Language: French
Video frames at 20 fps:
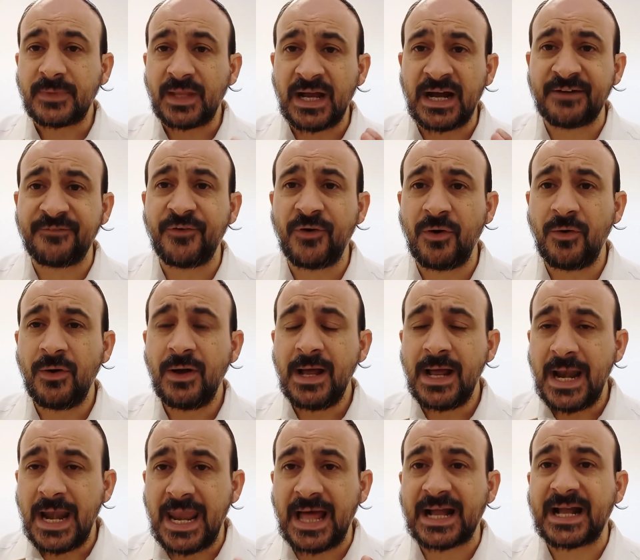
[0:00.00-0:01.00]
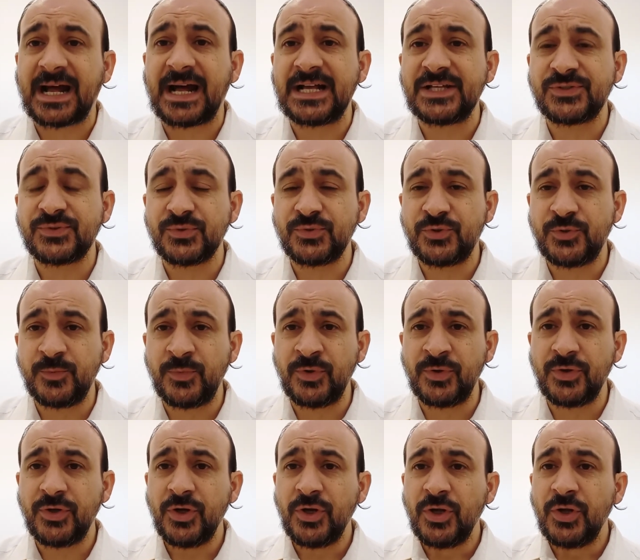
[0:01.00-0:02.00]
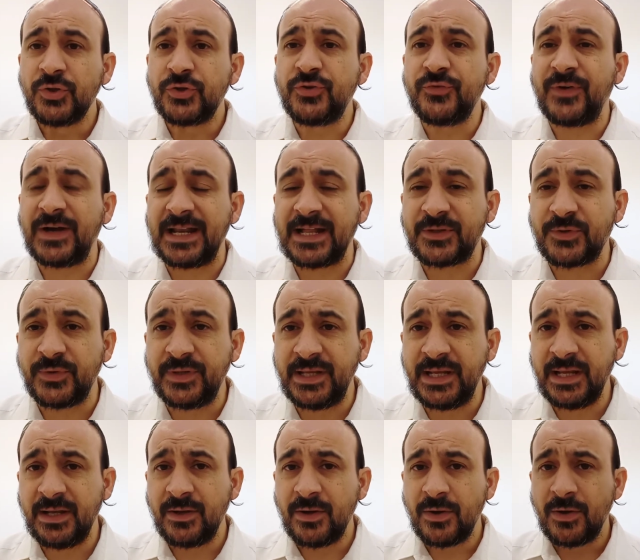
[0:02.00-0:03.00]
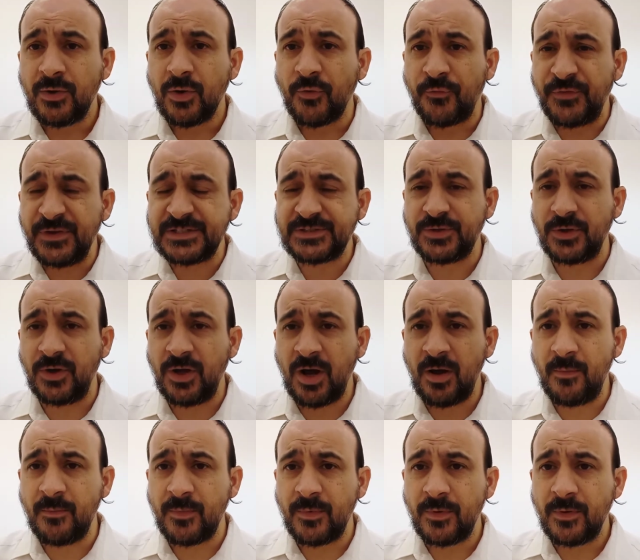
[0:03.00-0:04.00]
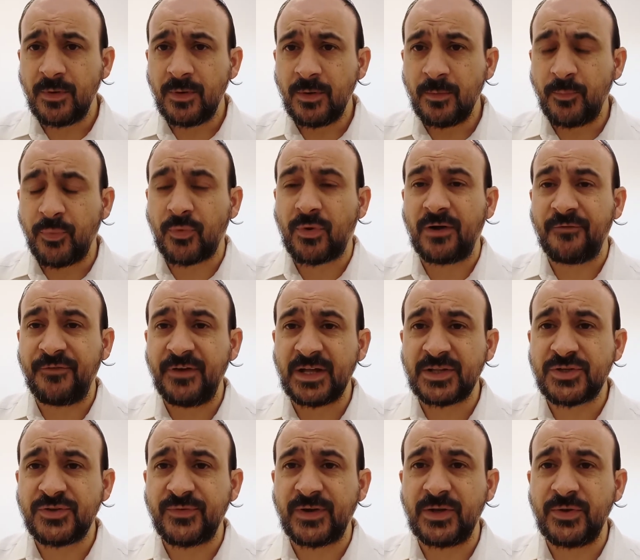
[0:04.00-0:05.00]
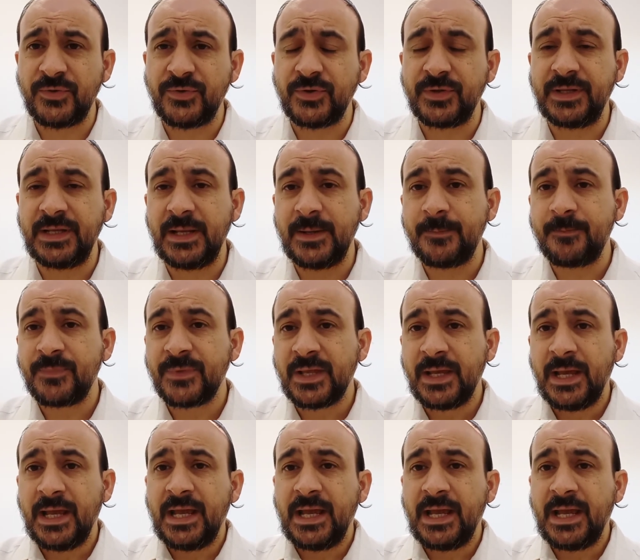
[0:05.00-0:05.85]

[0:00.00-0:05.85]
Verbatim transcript: avant la création du monde, tu vas la donner au Fils de l'homme. Pourquoi faire Tu vas lui donner.